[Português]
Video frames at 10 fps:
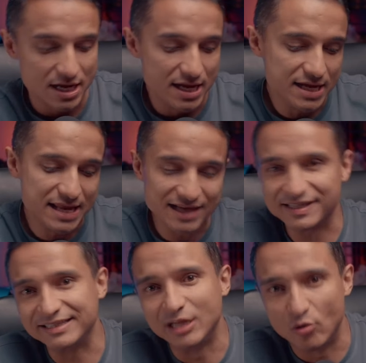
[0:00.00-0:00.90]
E
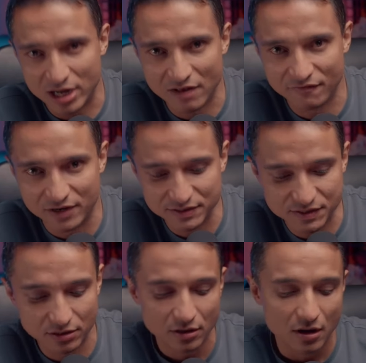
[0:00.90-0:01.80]
nessa não
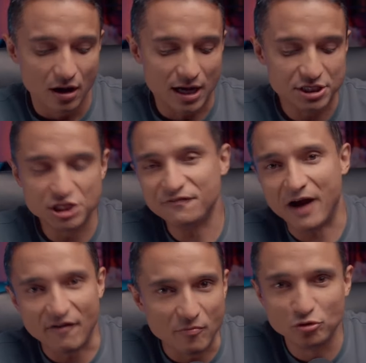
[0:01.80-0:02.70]
relevância, a gente
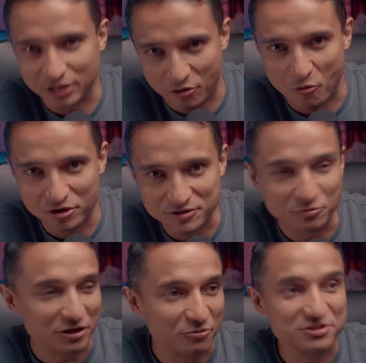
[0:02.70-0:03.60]
falava muita coisa,
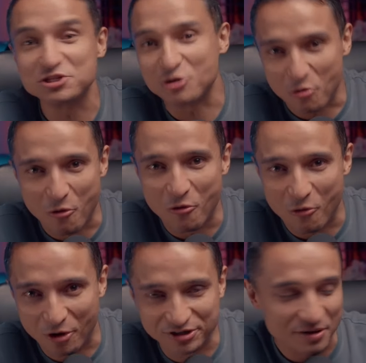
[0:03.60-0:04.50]
muita coisa que a gente não
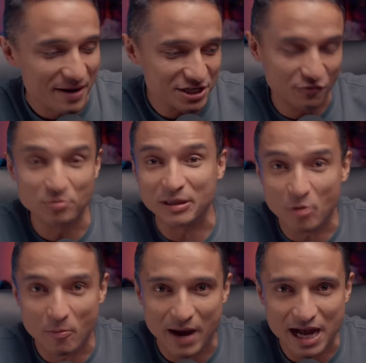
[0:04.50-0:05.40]
concorda mais, foi muita
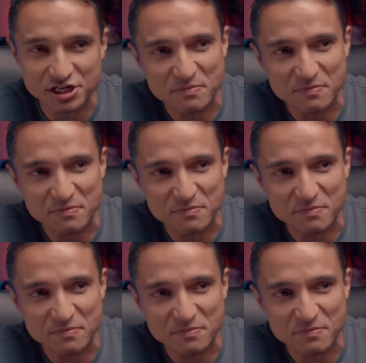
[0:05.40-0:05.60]
bobagem,